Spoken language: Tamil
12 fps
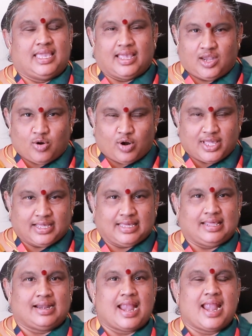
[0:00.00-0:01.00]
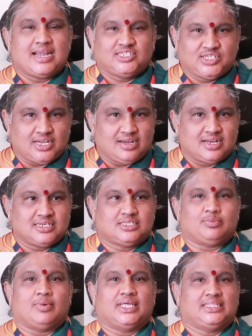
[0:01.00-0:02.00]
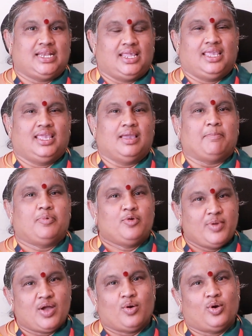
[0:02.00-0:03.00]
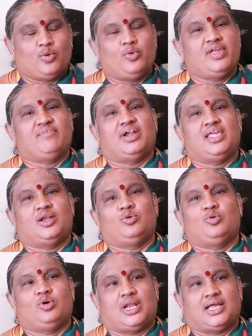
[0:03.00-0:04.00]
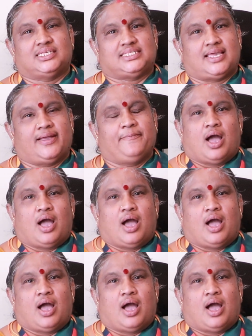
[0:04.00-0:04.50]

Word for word: என்னோட கிராண்ட் சில்ட்ரன்ஸ் மாதிரி எப்போவுமே அவங்க கூட விளையாடணும்னு ஒரு ஆசை